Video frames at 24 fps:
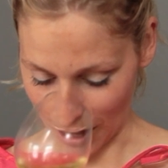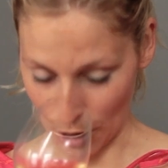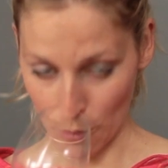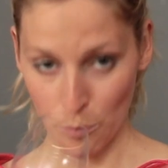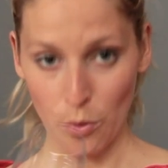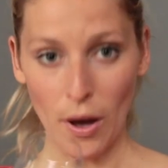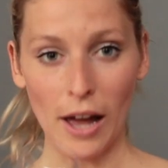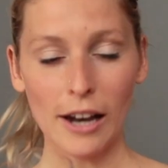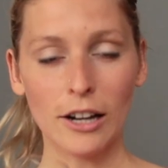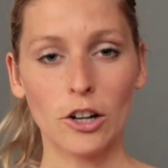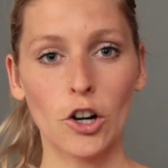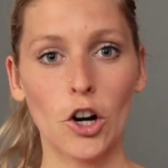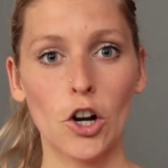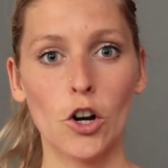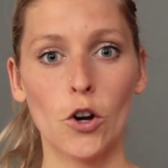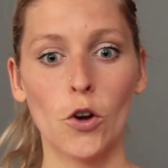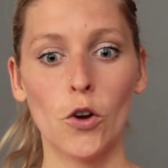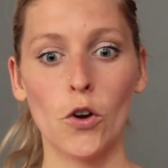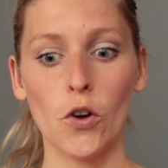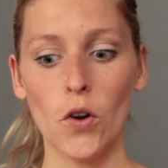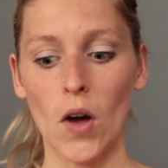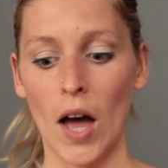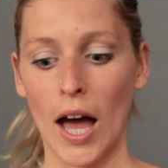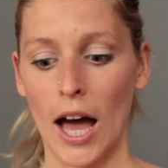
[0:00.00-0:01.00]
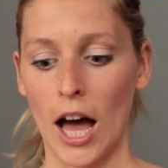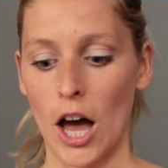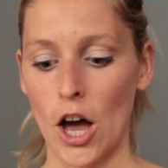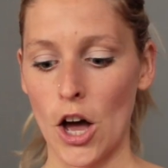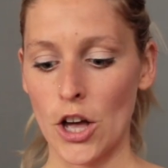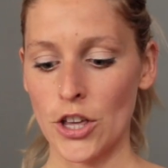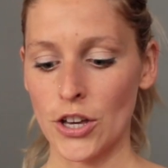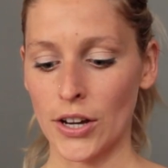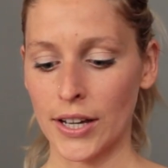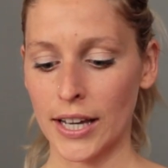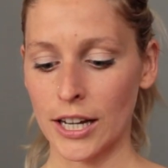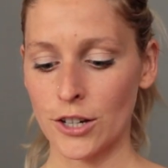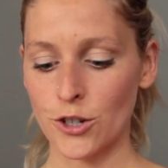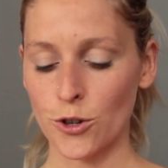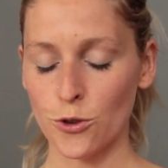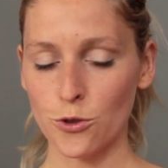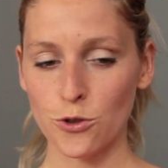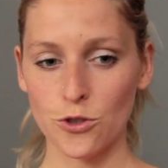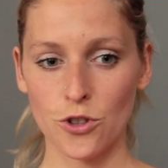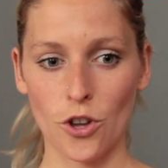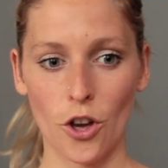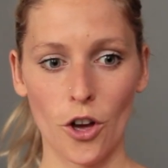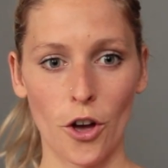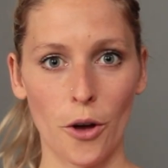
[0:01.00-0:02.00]
Un peu alcooleux. Euh, il y a quelque
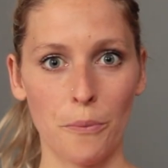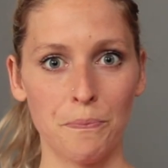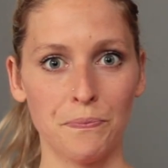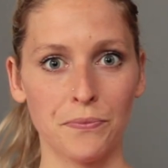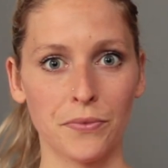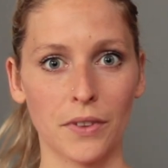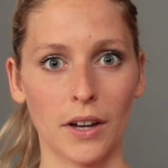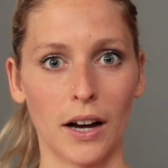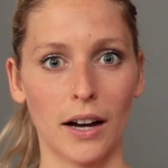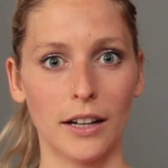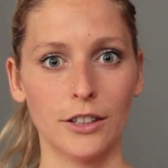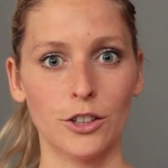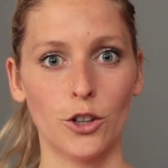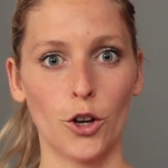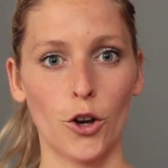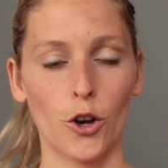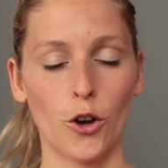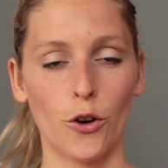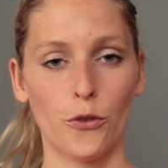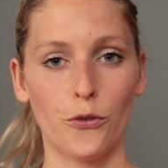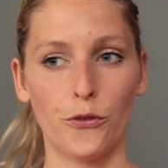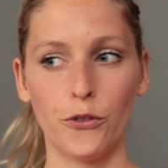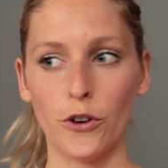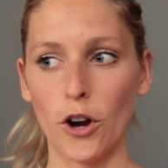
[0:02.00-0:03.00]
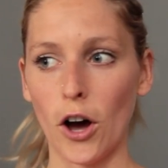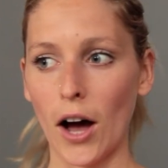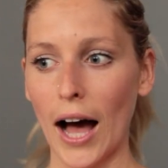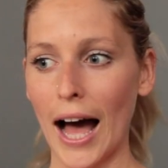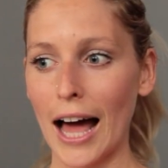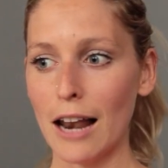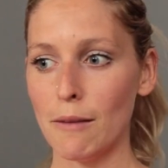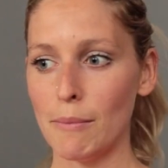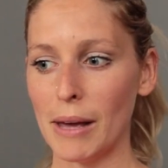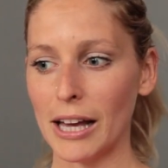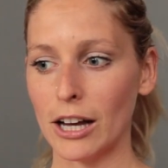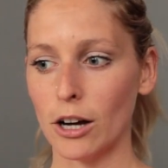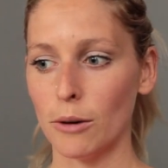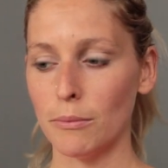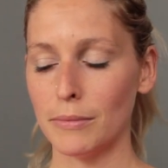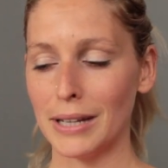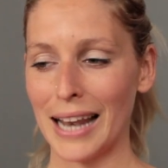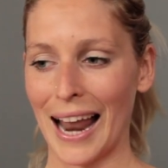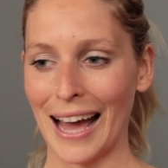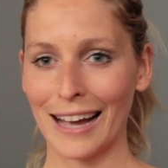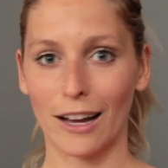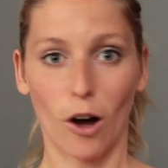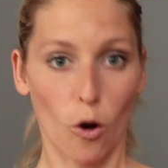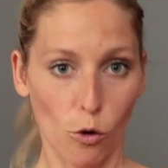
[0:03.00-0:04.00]
chose de, de, floral, mais comme
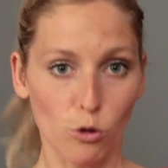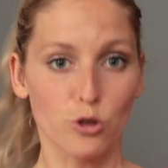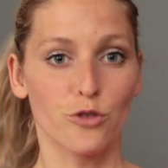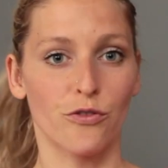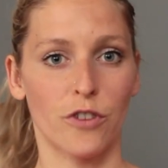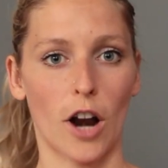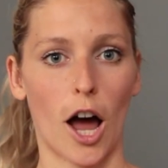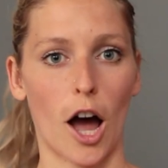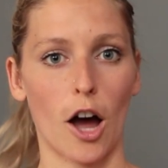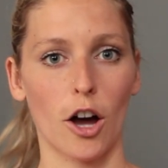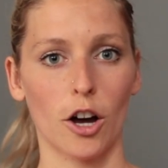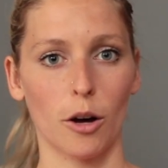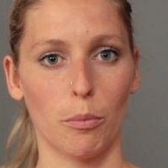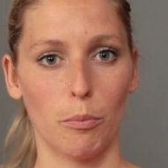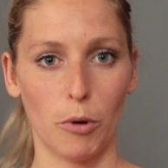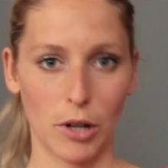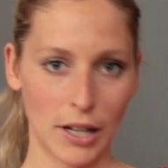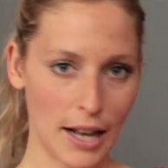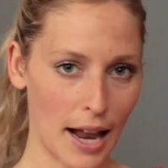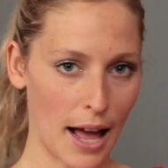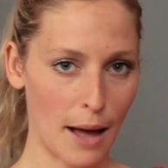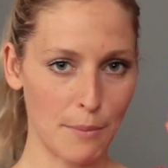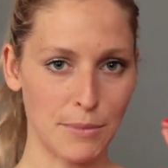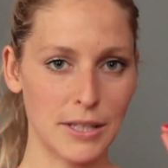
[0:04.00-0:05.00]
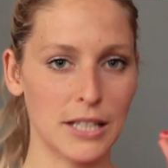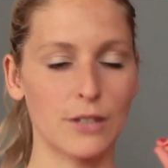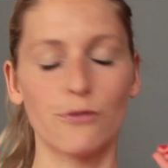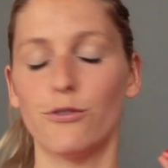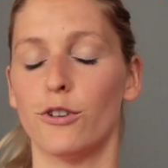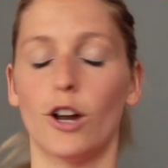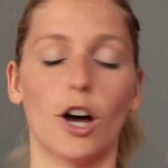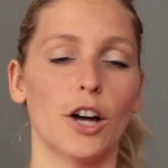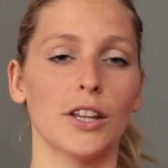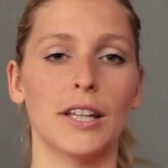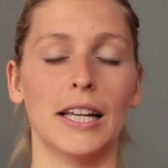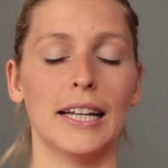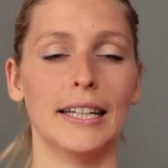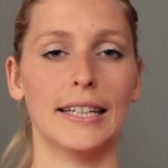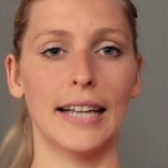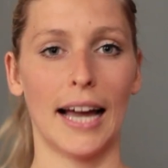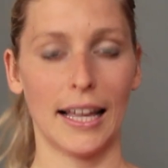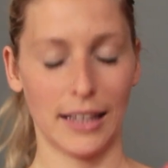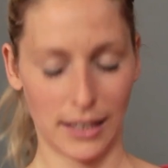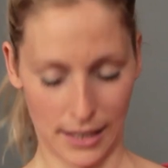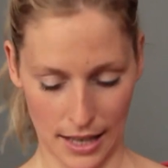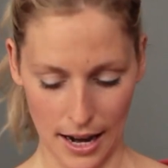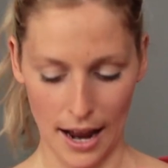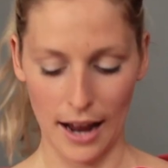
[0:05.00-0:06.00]
de la grosse fleur. Pas de la petite fleur
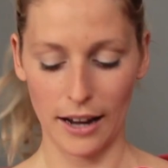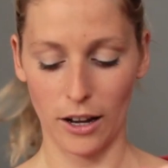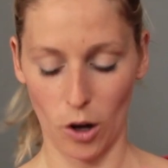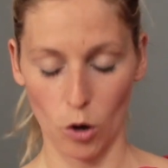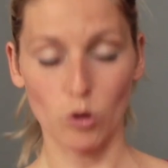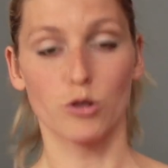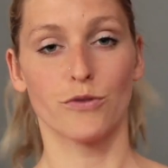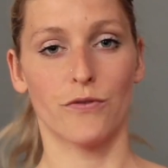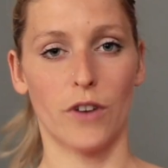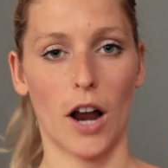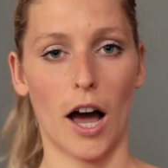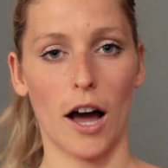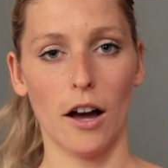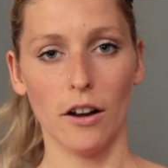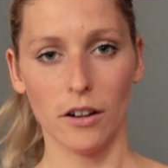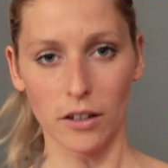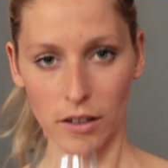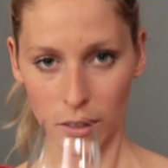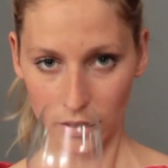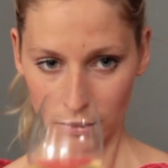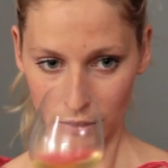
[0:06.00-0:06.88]
délicate, de la grosse fleur.